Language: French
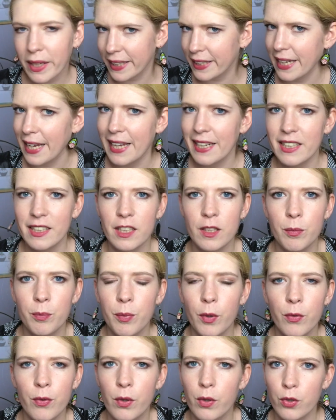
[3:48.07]
réelles et qui
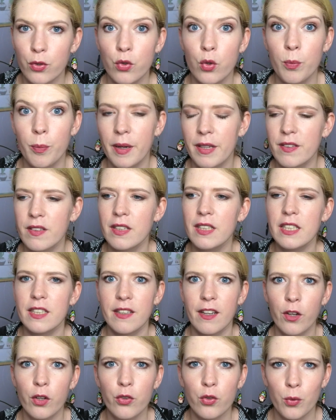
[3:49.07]
peuvent euh, se passer,
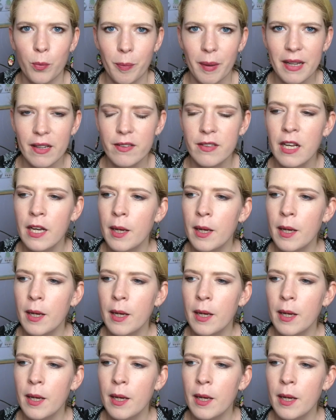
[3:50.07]
qui d'ailleurs se passent,